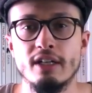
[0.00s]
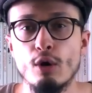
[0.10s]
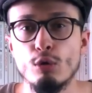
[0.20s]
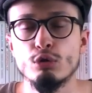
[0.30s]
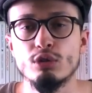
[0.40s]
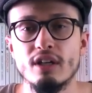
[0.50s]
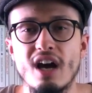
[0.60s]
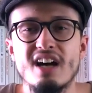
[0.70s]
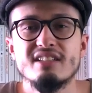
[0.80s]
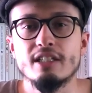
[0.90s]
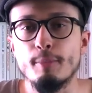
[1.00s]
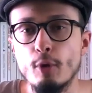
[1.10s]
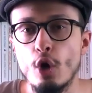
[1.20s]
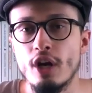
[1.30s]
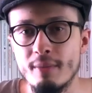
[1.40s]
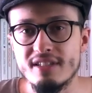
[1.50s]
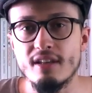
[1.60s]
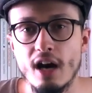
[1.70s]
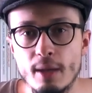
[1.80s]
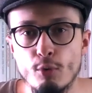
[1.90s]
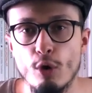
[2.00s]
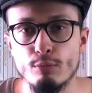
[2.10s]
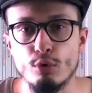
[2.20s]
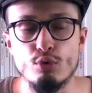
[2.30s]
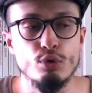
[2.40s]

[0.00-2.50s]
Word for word: ve ne oldukları artık bir öneme sahip olmuyor.